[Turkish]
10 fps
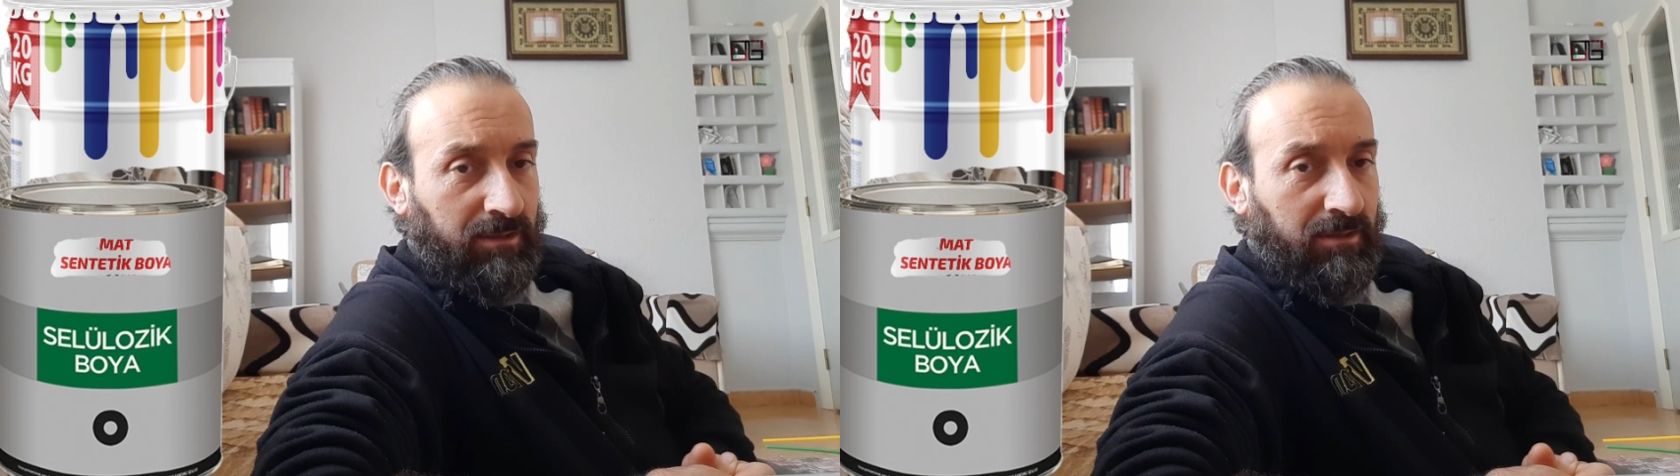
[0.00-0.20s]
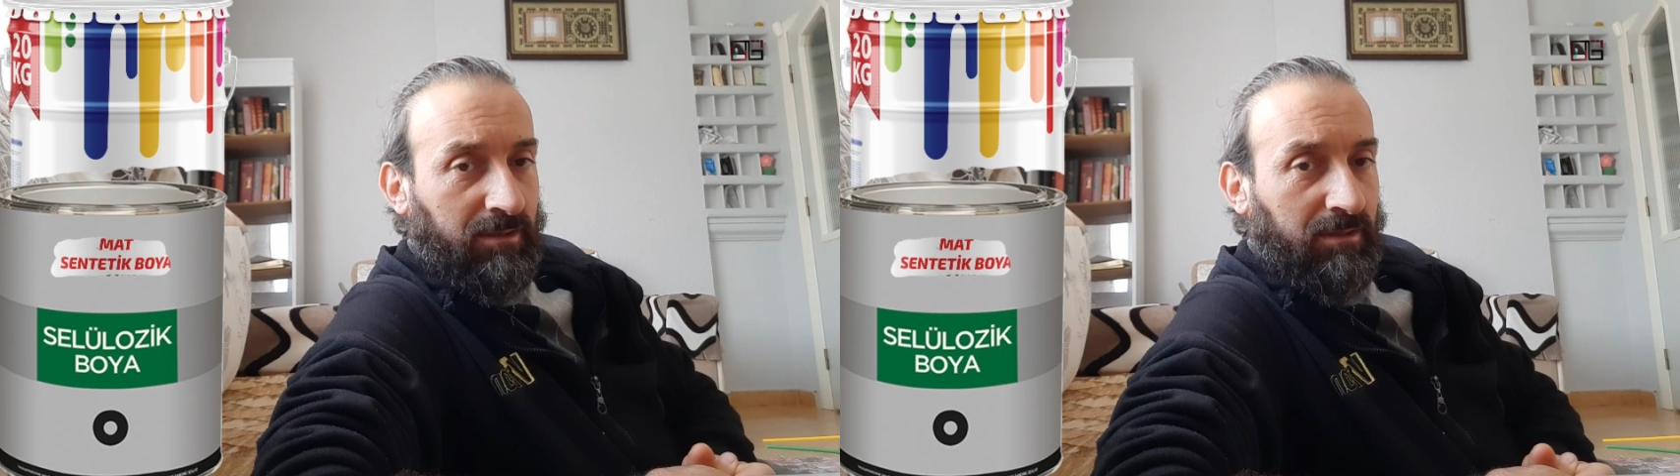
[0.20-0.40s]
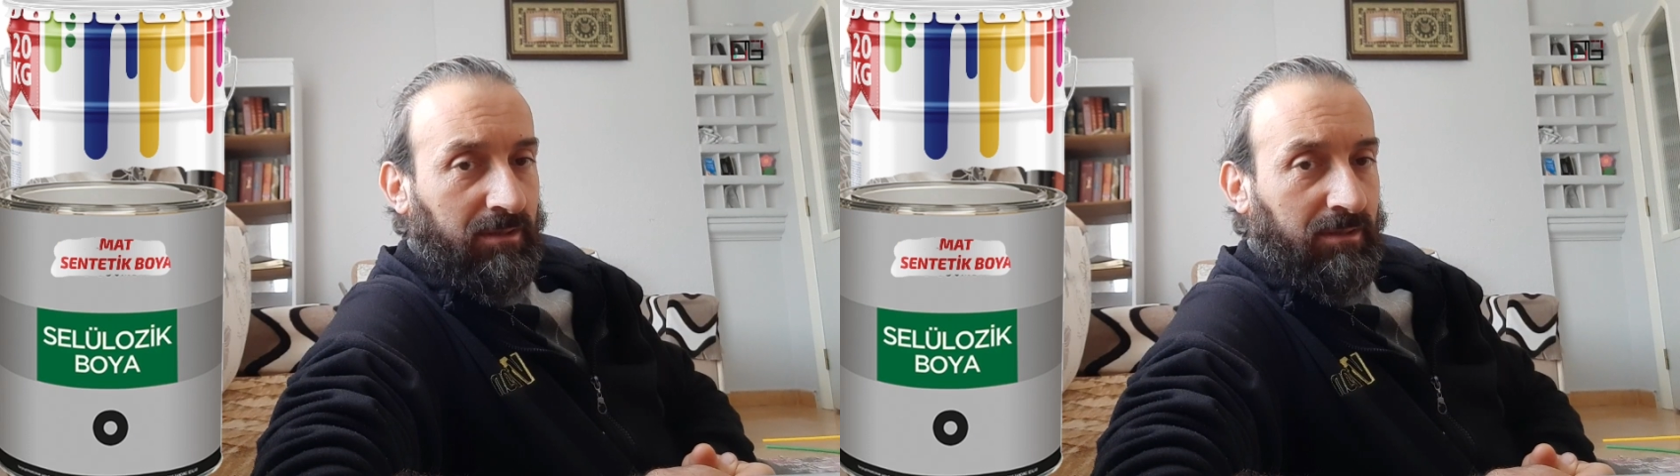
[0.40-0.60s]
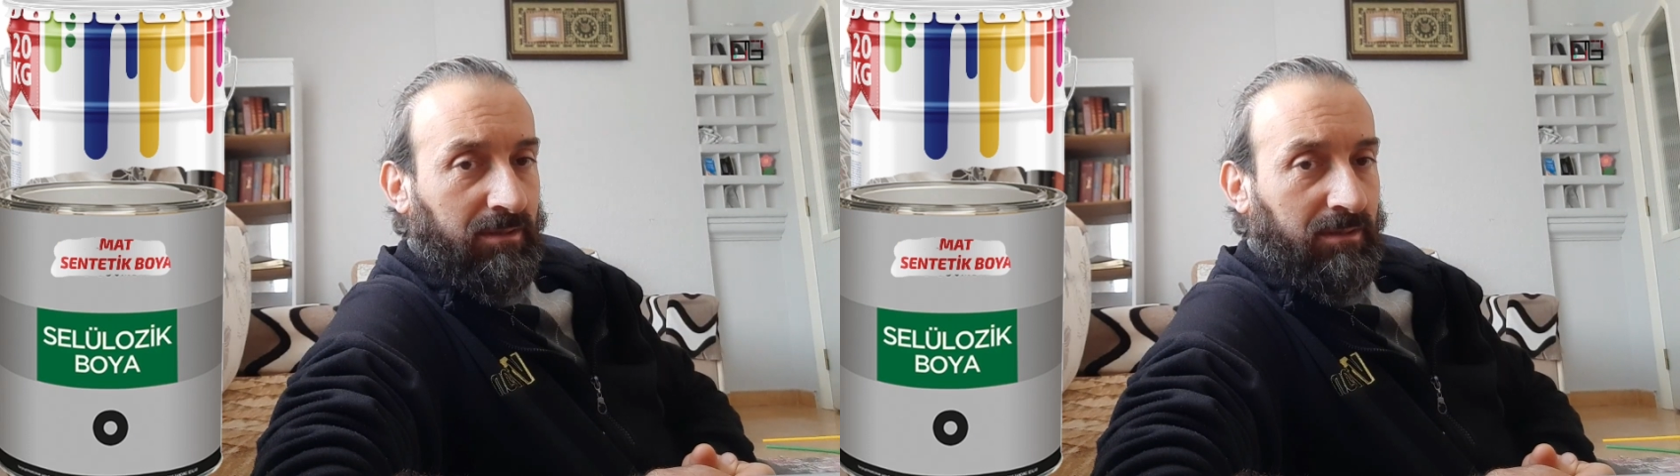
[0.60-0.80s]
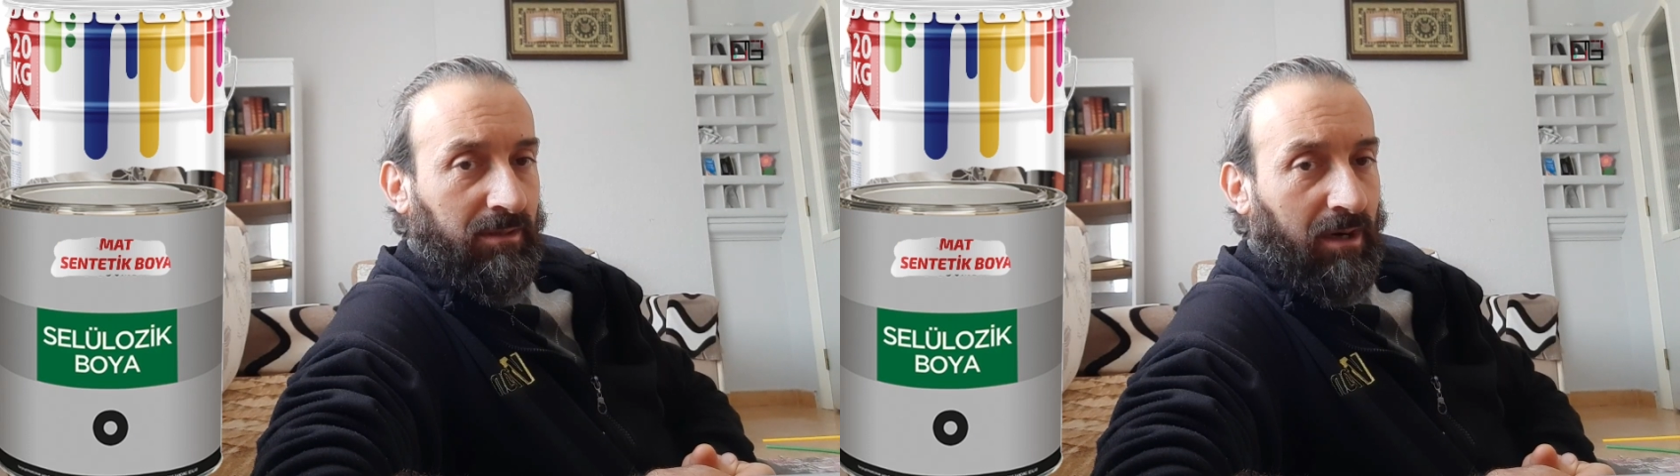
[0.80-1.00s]

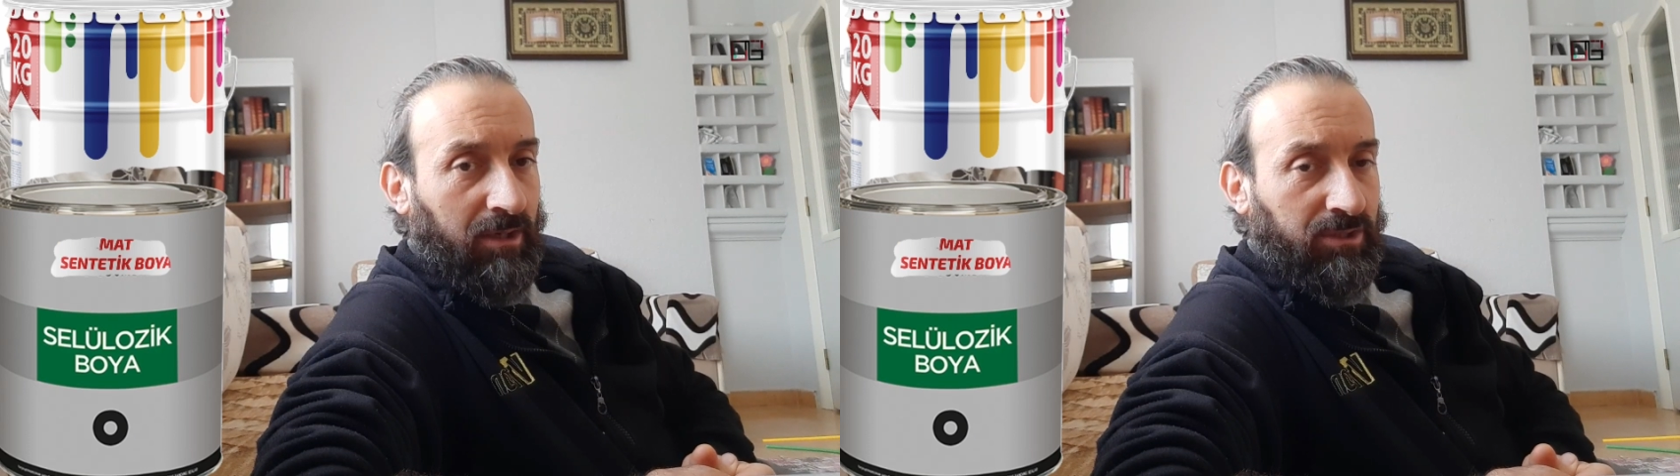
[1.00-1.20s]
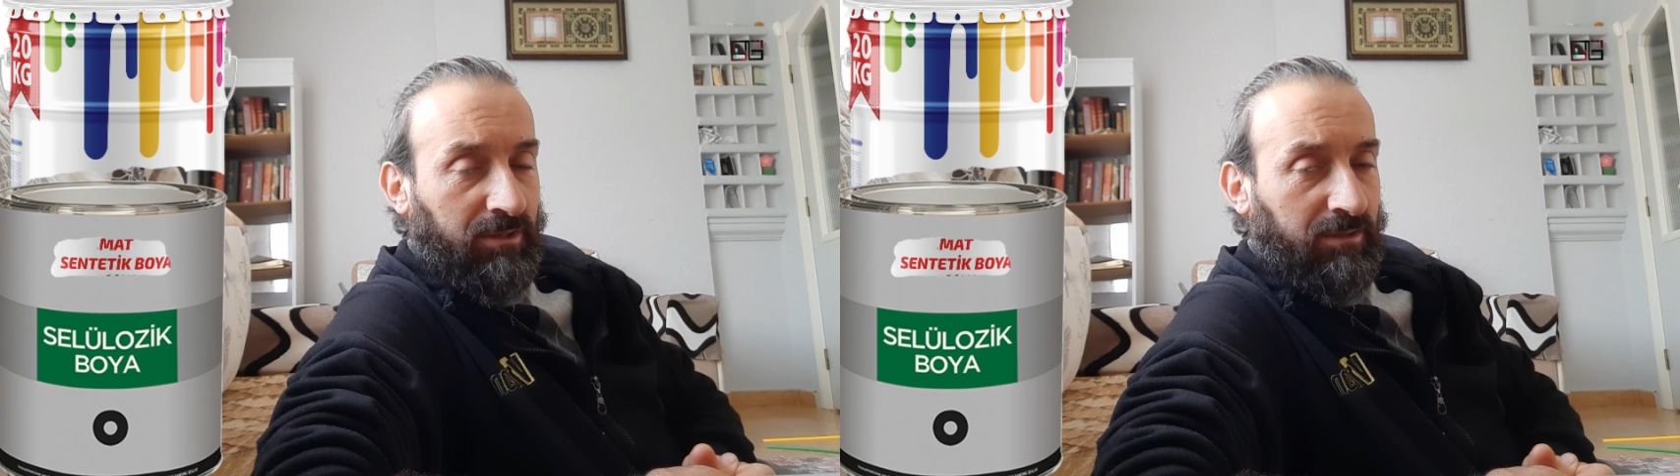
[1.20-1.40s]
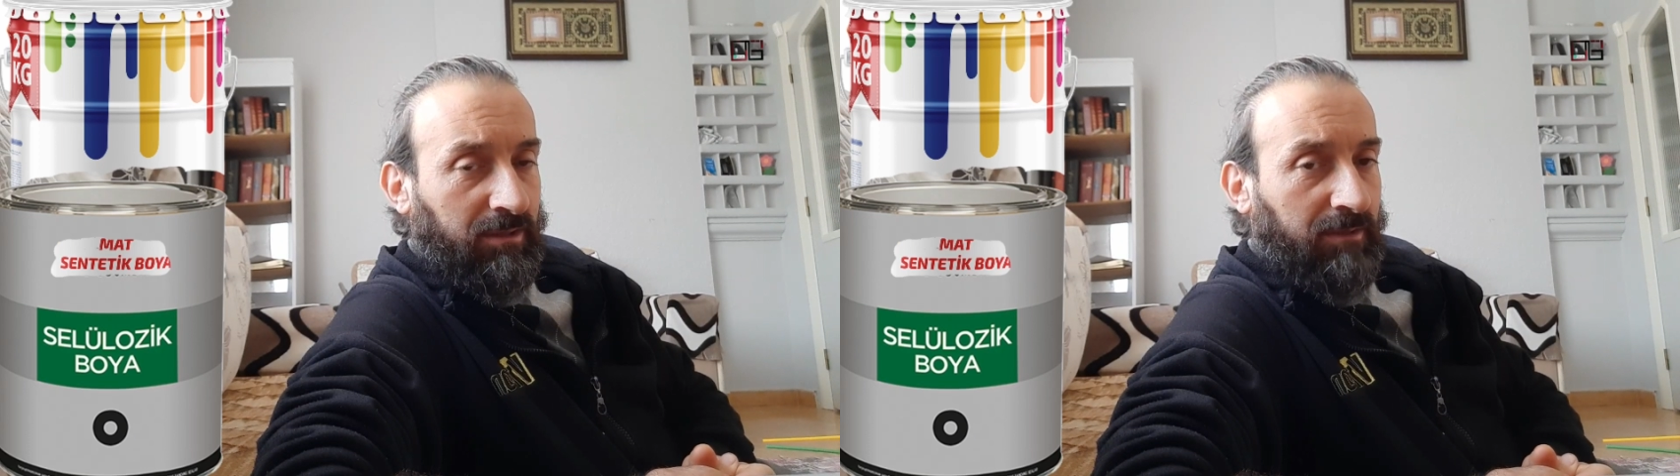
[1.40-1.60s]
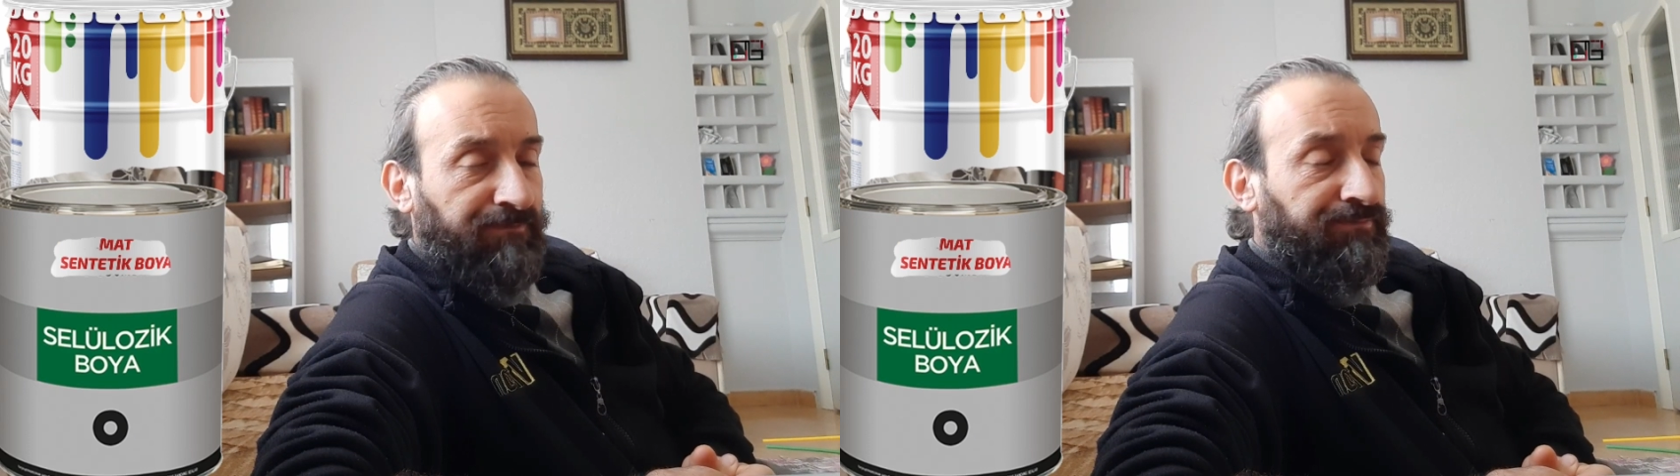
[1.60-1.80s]
e, ağaçları.